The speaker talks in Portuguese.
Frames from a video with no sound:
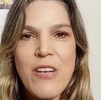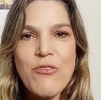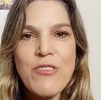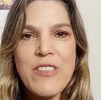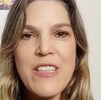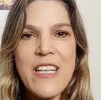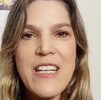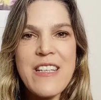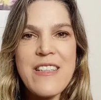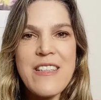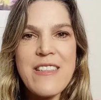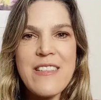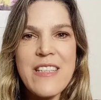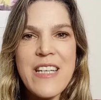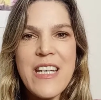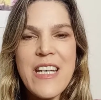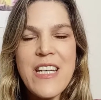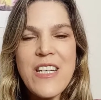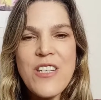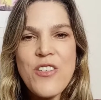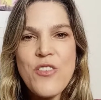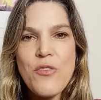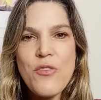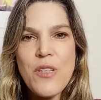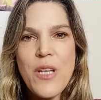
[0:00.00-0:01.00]
O
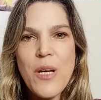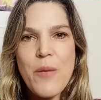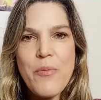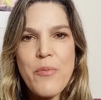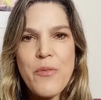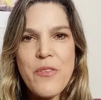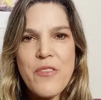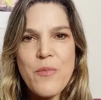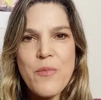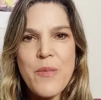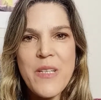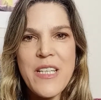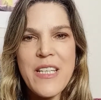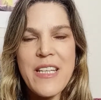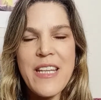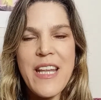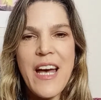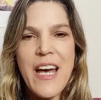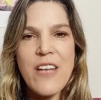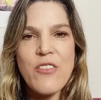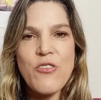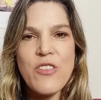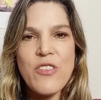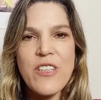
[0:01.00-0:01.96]
desejo da prosperidade,